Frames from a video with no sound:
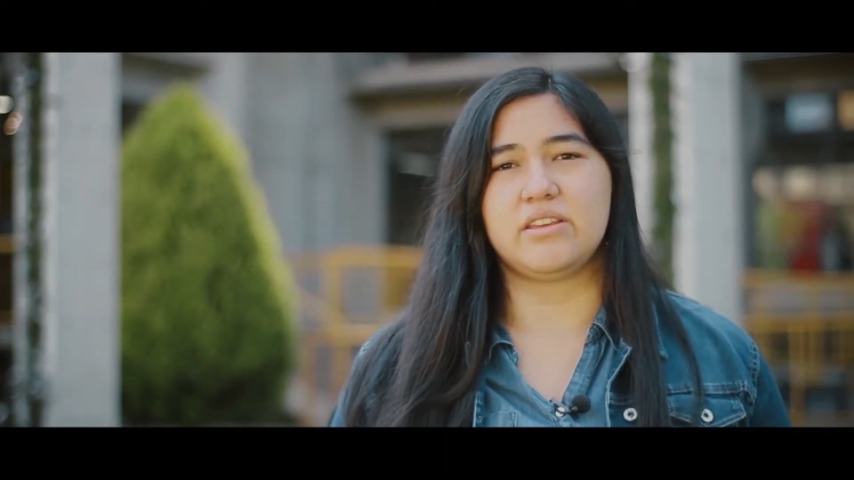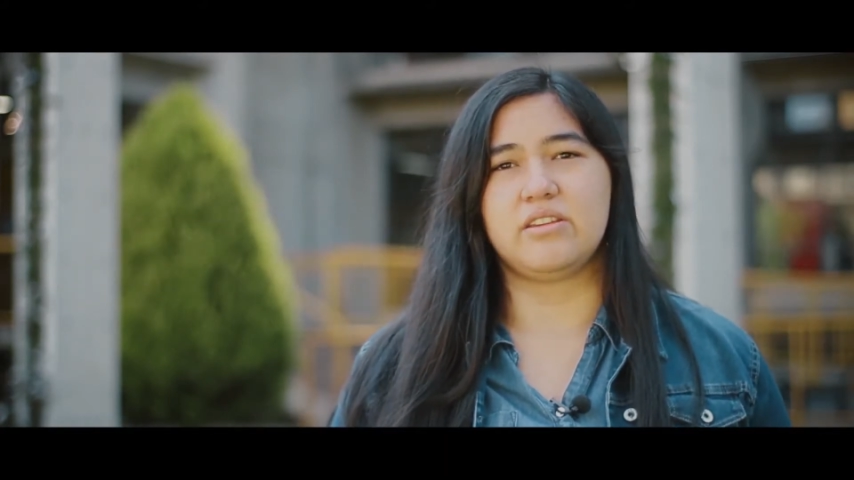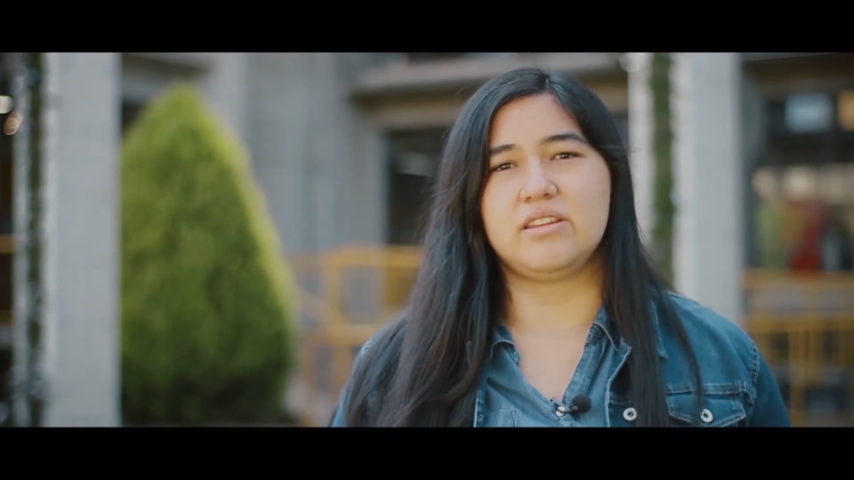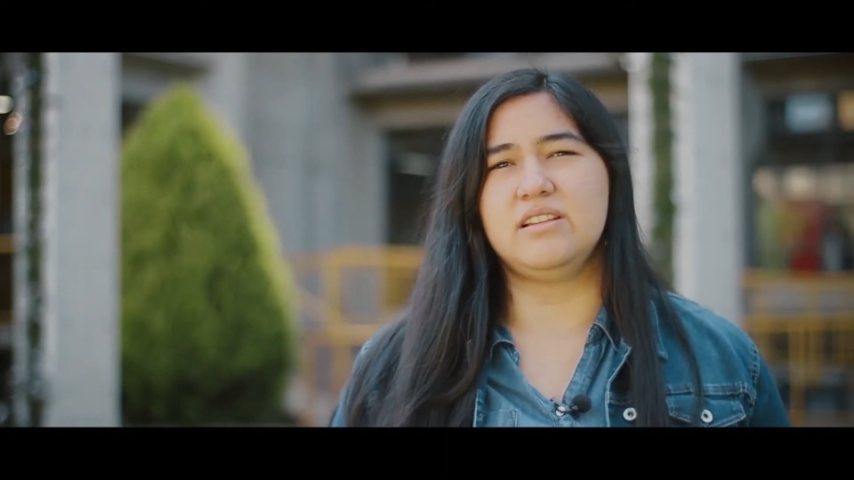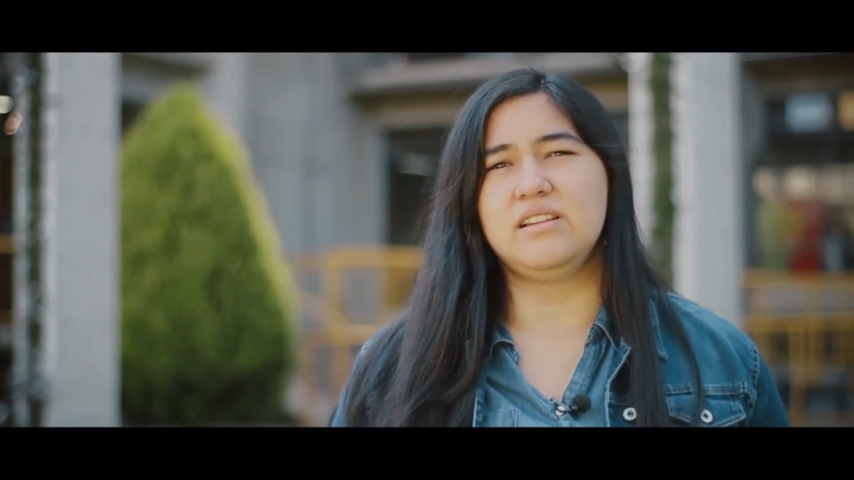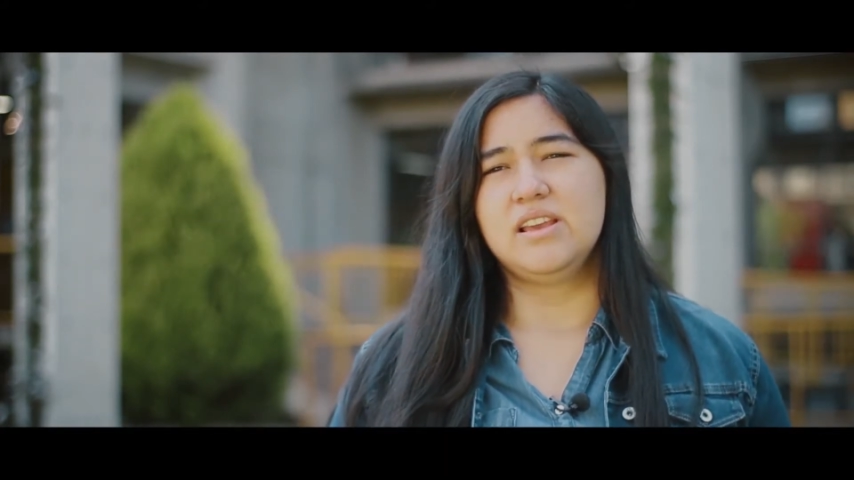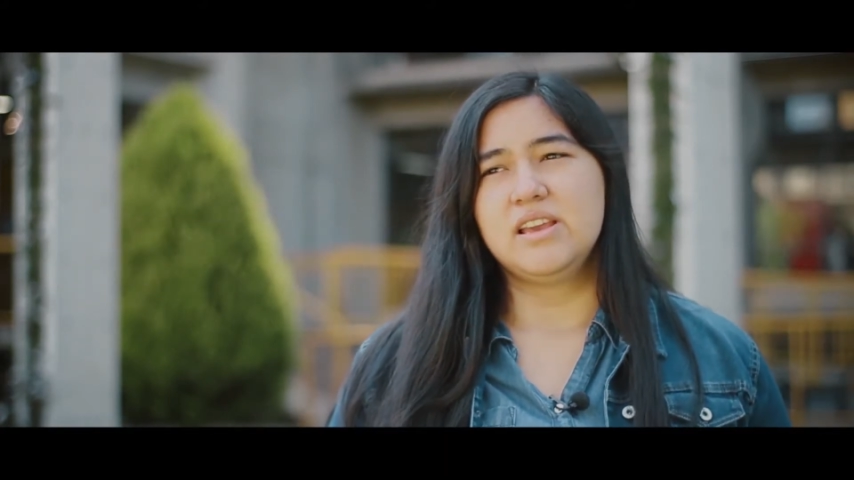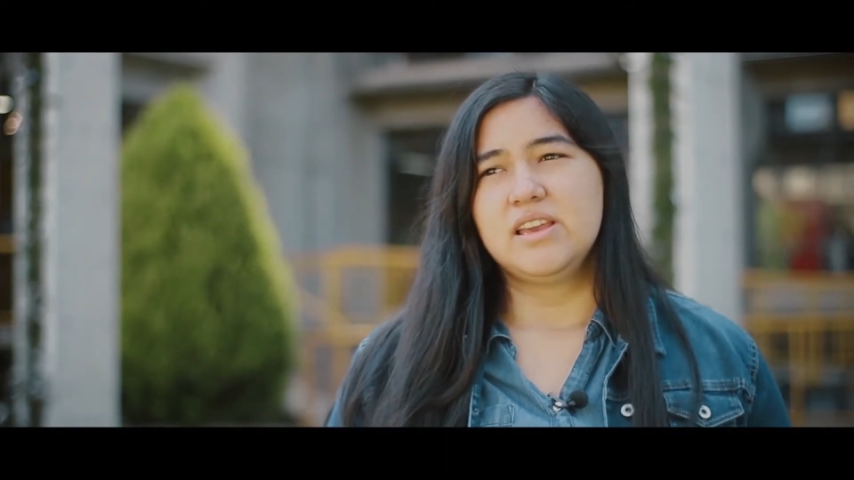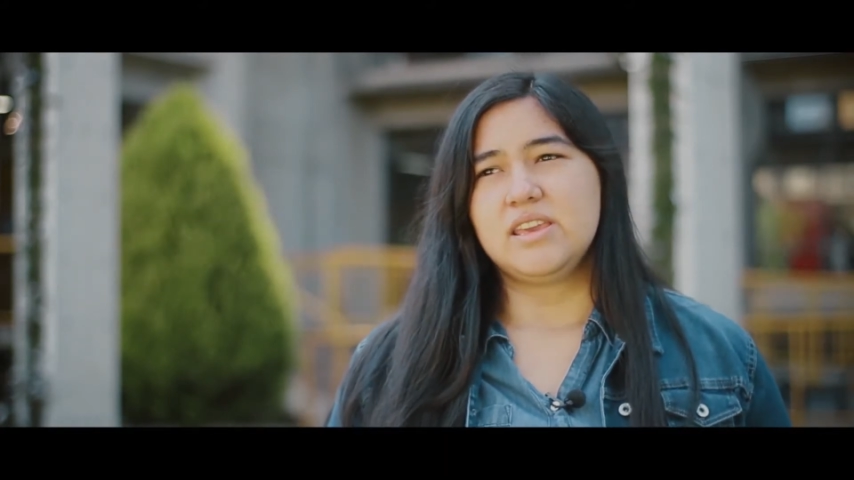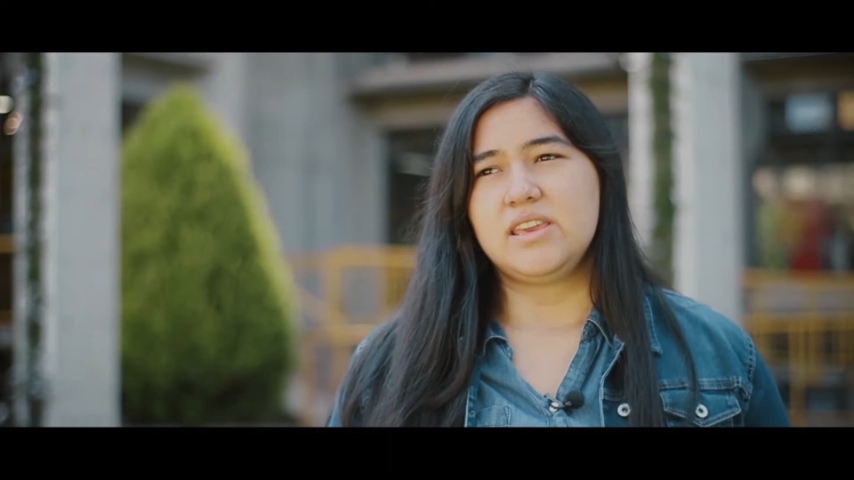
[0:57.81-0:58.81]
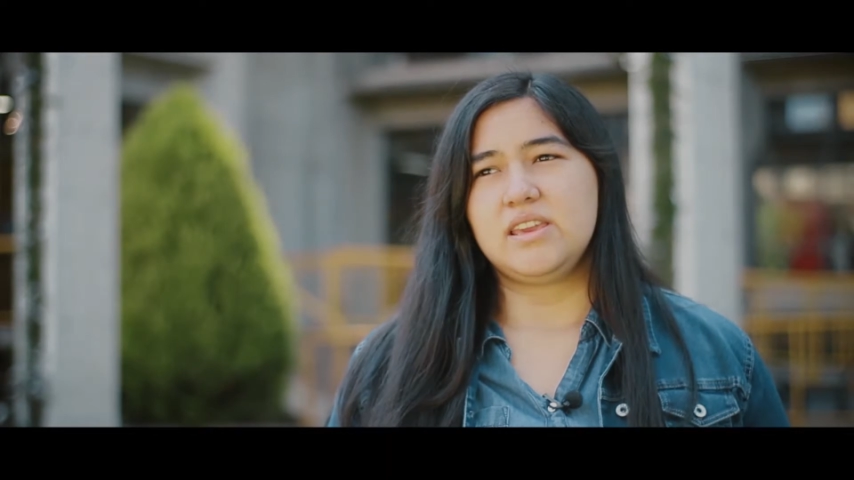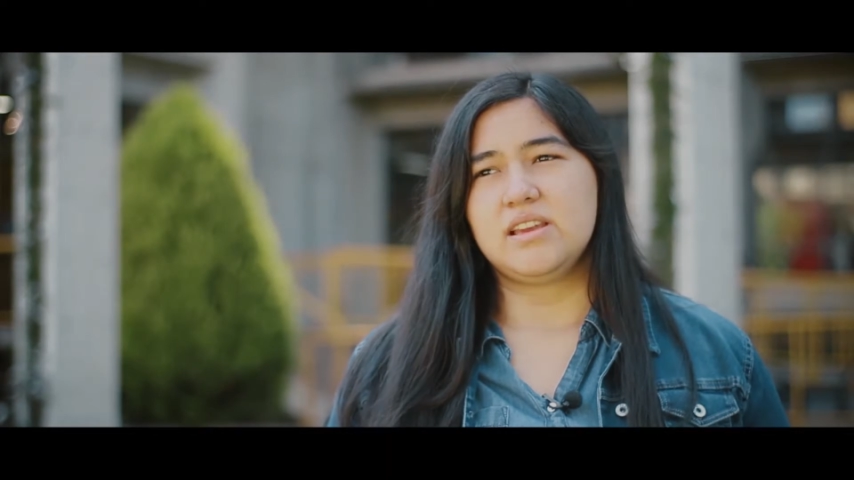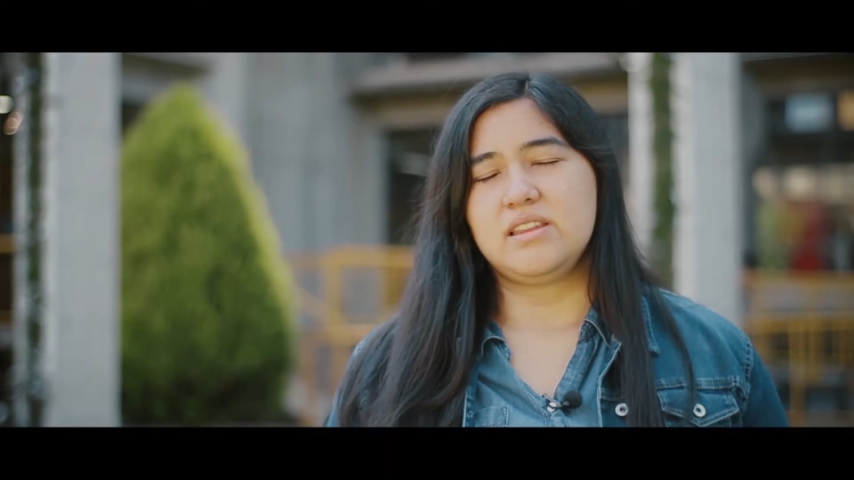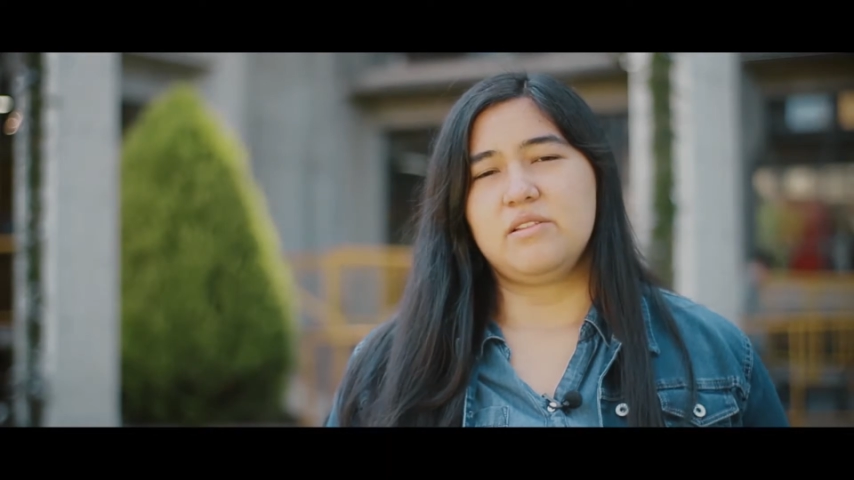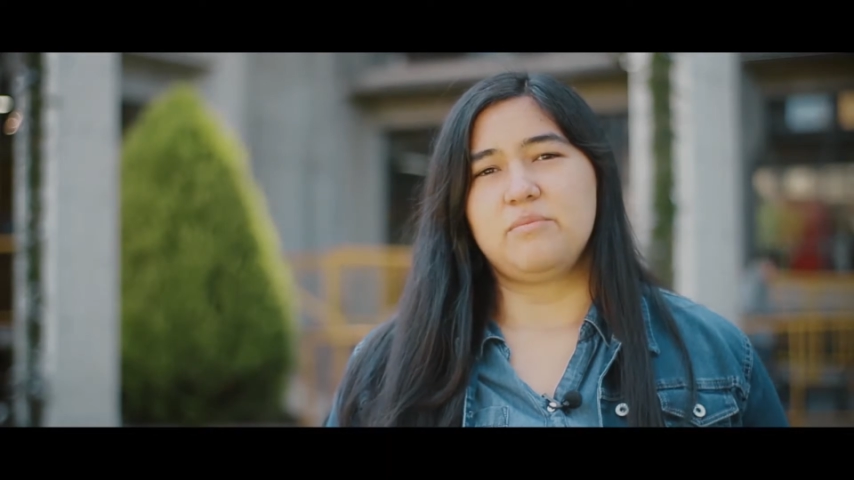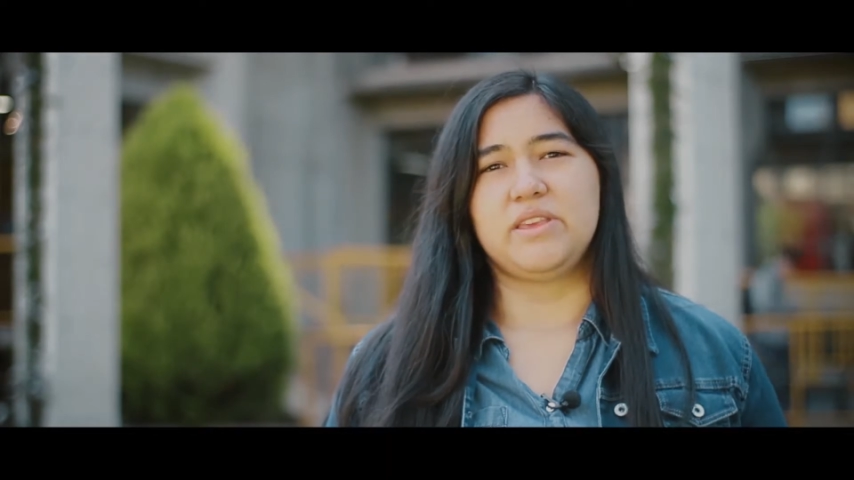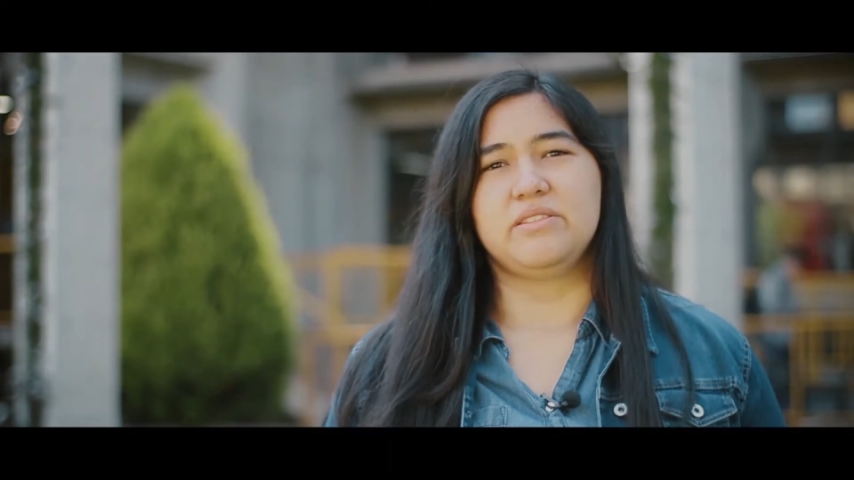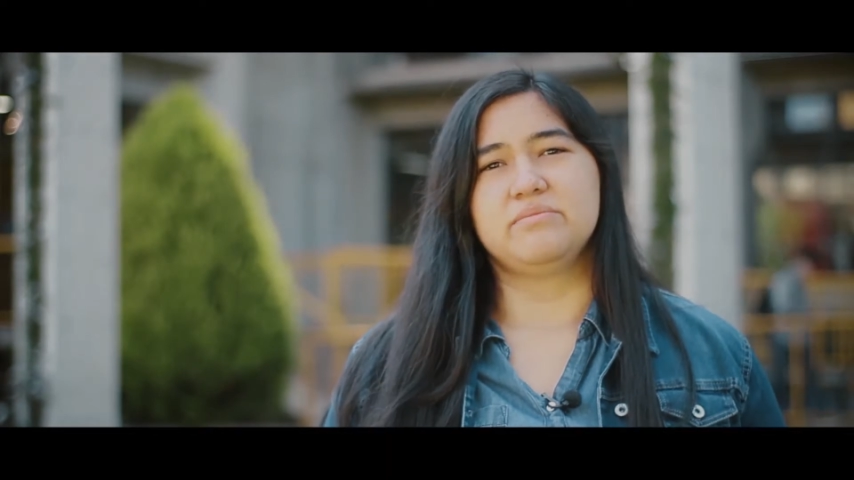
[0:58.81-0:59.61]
regional y a nivel país.